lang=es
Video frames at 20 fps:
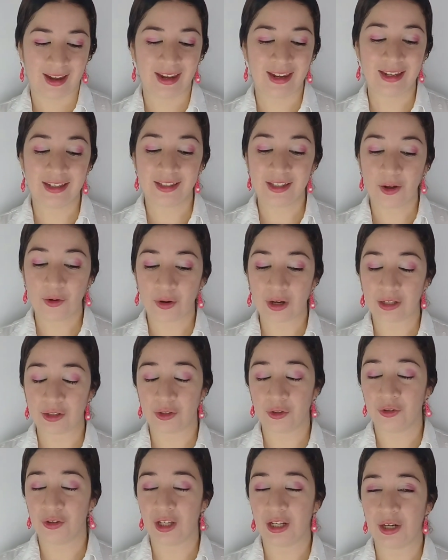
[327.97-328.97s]
En esta
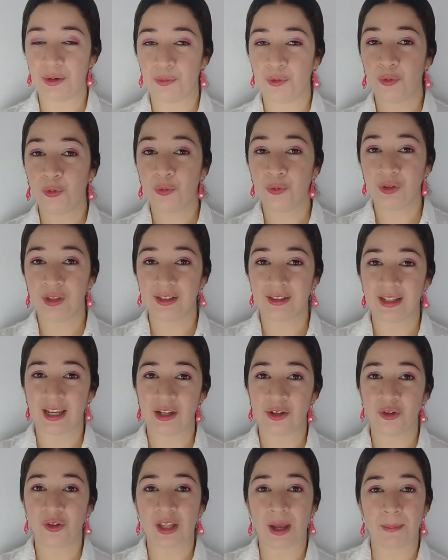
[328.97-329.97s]
ocasión tenemos un
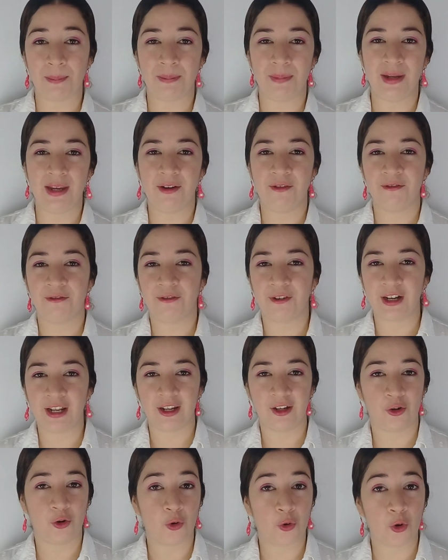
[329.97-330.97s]
diseño también
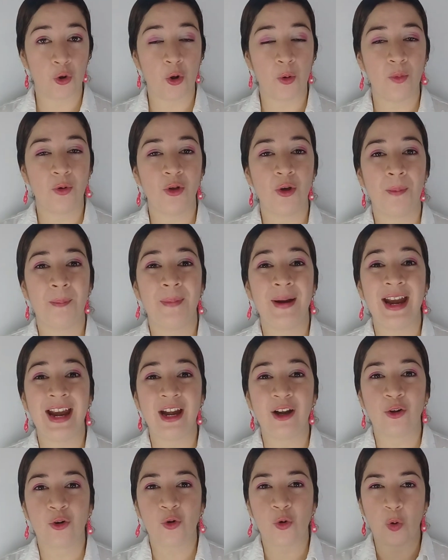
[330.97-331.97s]
fresco, cómodo,
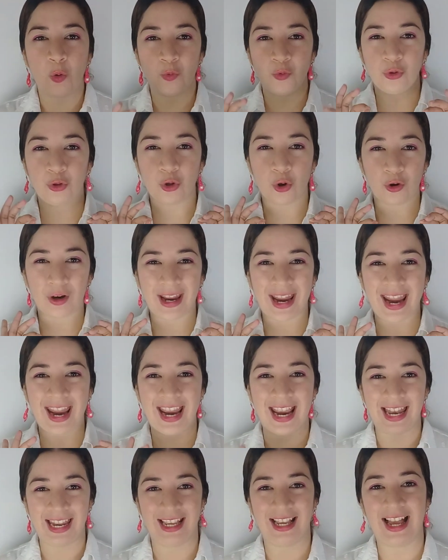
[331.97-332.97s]
pero con un toque
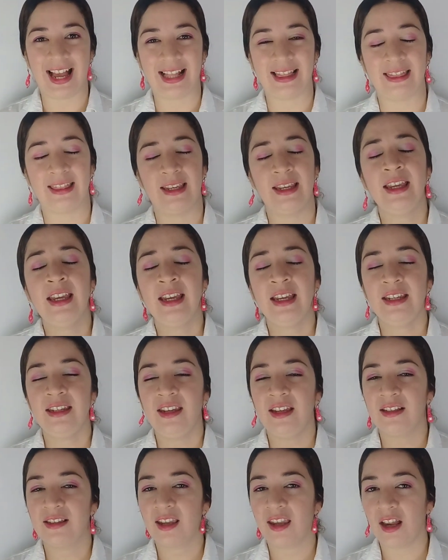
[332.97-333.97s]
elegante.
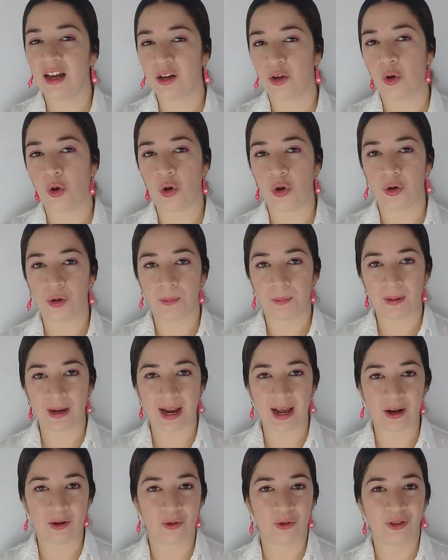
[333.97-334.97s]
Y es que el color
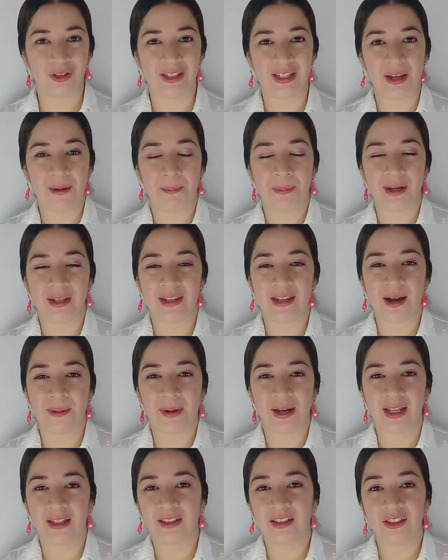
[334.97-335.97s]
blanco siempre
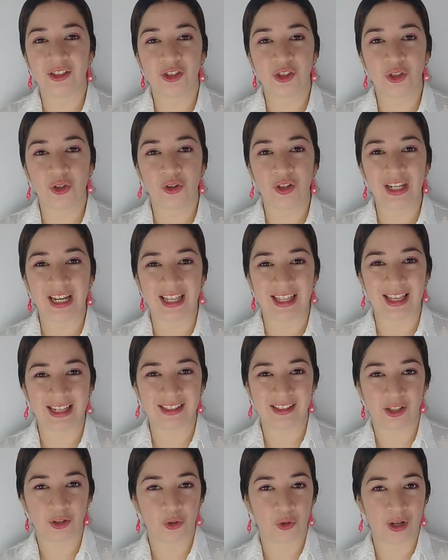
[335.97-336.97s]
llama la atención y le da
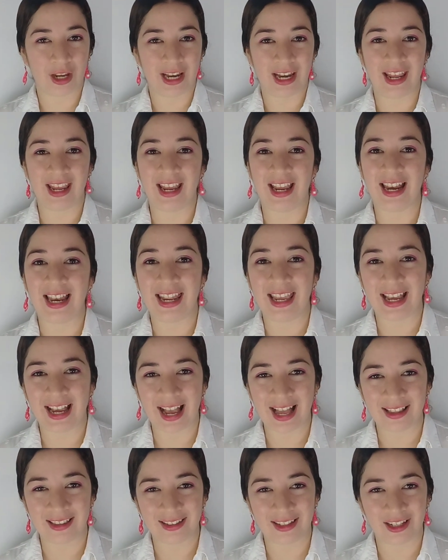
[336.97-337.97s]
ese toque
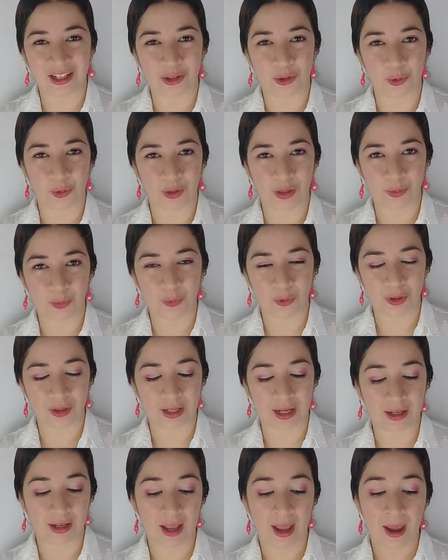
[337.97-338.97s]
elegante que todas
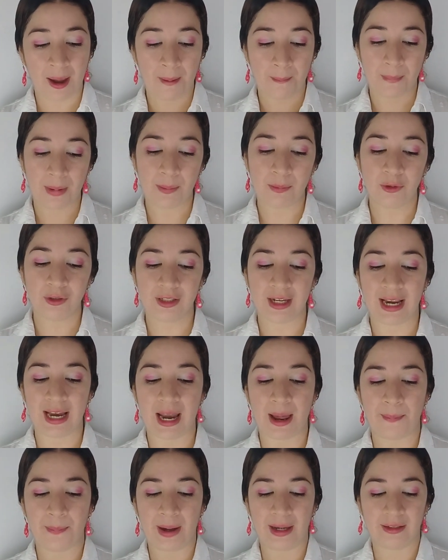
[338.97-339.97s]
buscan. Vemos que en
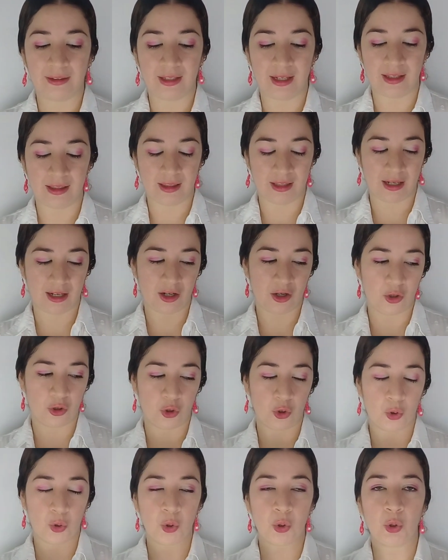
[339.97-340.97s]
la parte del
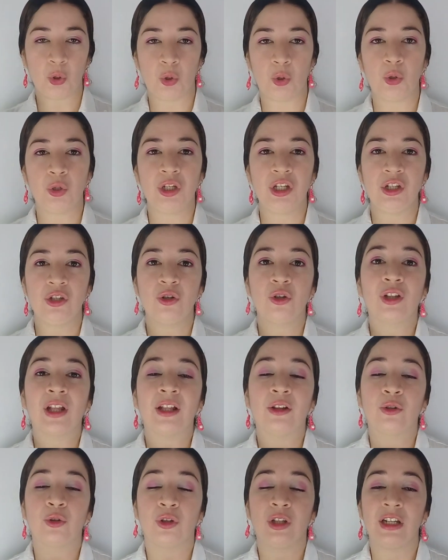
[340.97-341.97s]
todo, el orillo,
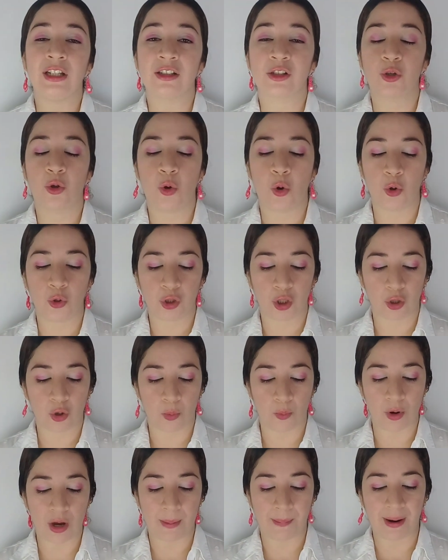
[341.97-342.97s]
tanto del escote
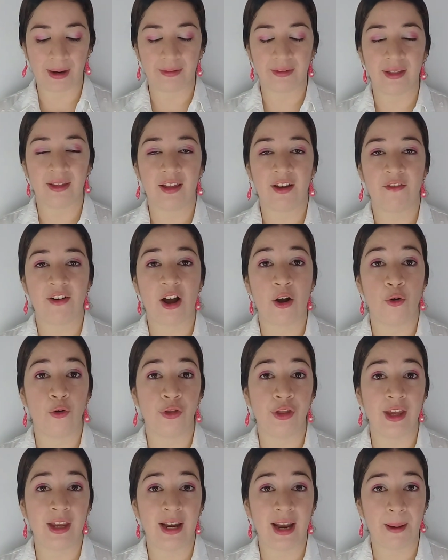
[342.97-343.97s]
como en la parte de abajo
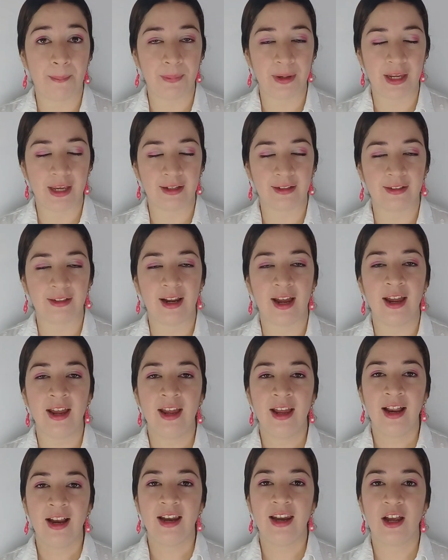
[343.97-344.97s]
de la pierna,
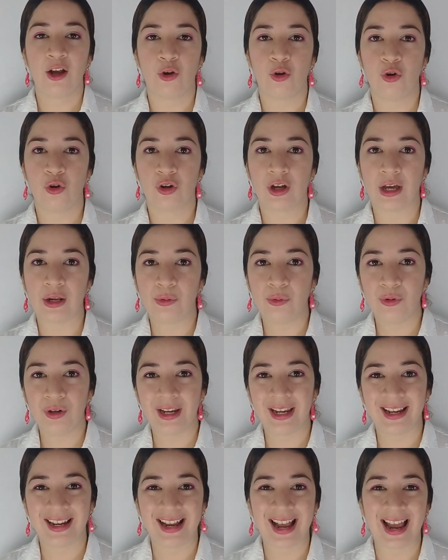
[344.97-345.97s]
le colocaron un
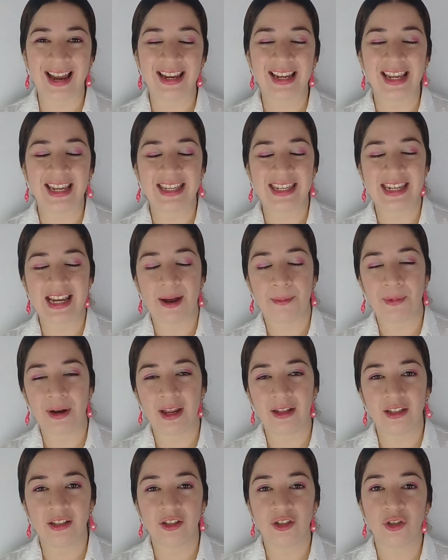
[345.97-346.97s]
encaje que llama
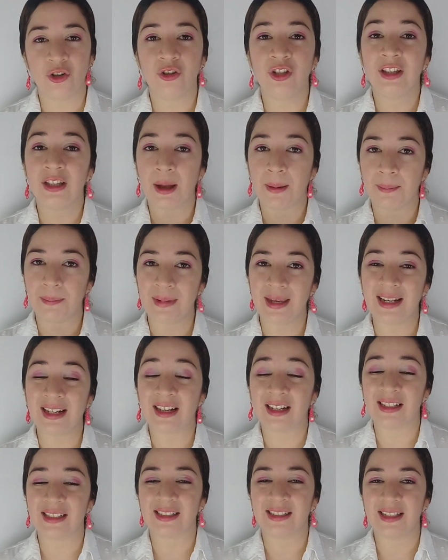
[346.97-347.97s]
la atención y
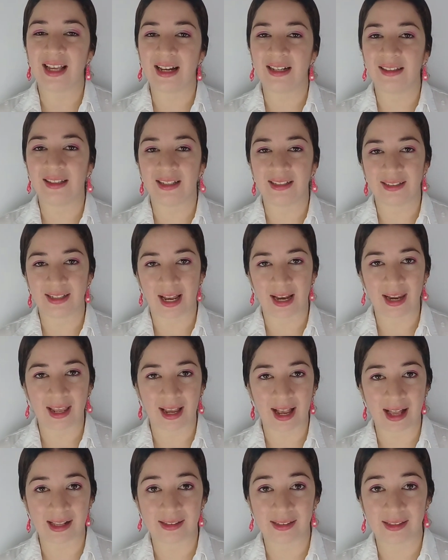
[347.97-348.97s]
también resalta esa
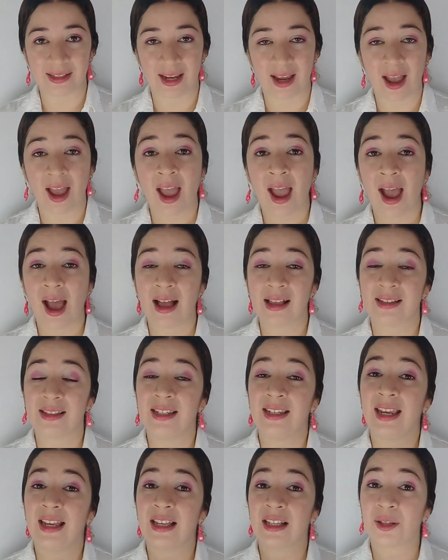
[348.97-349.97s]
elegancia.
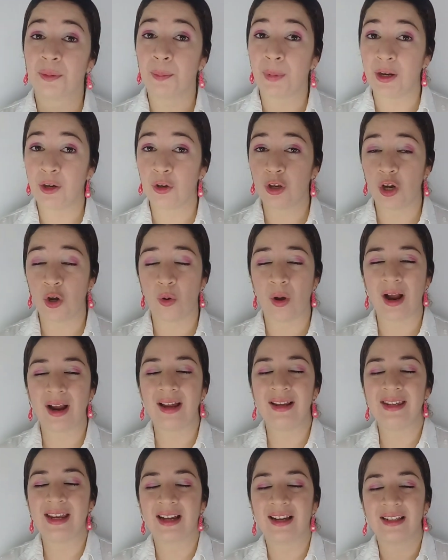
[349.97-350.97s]
Así que espero que lo
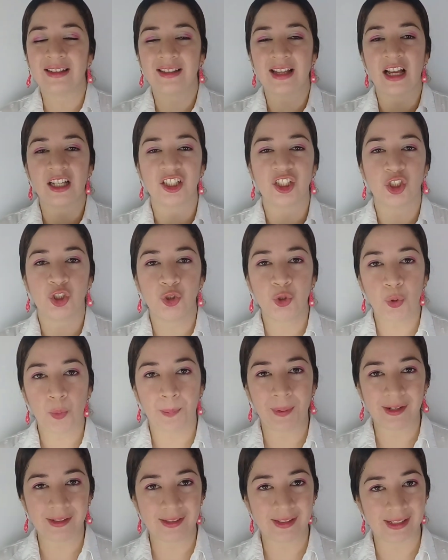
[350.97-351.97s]
hagan ya que está
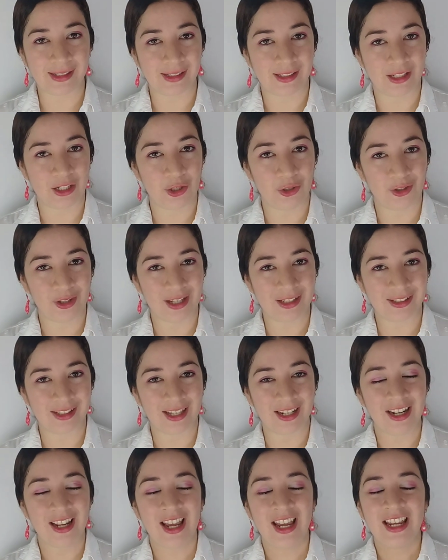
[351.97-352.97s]
súper sencillo de
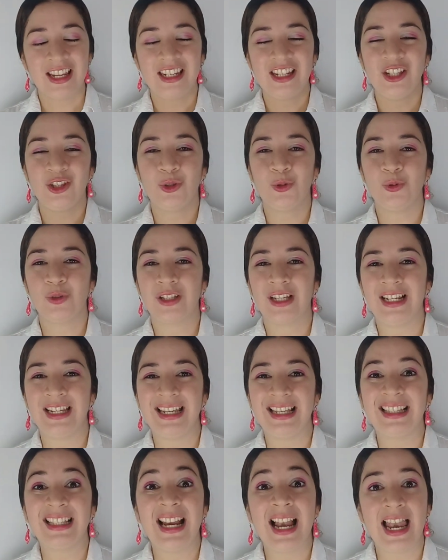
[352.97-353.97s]
hacer y tus
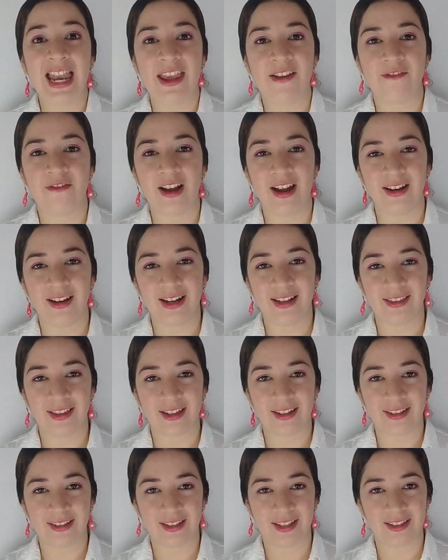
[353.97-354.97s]
clientes les va a
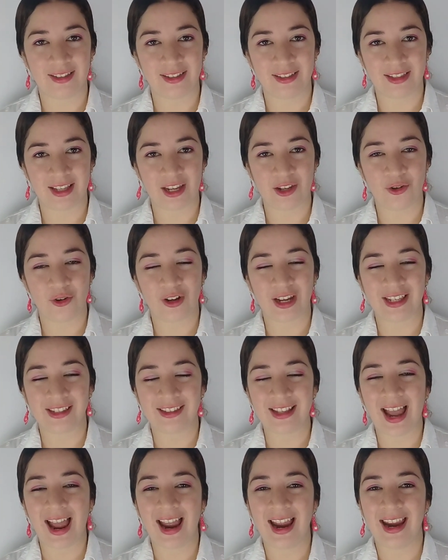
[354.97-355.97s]
encantar este diseño que
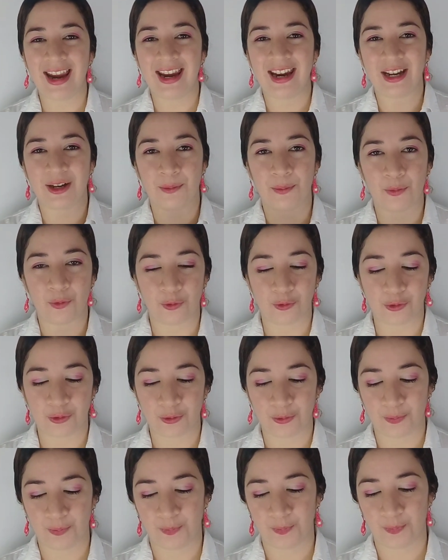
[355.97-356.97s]
está
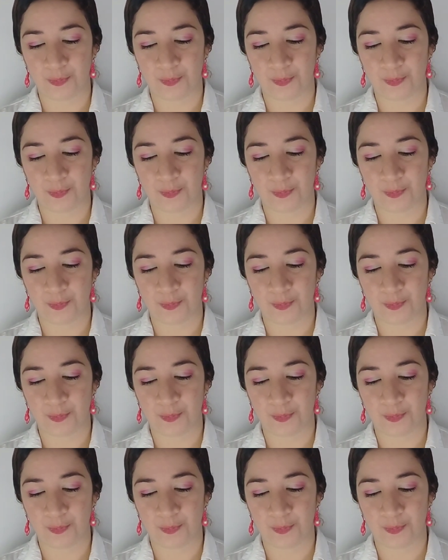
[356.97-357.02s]
hermoso.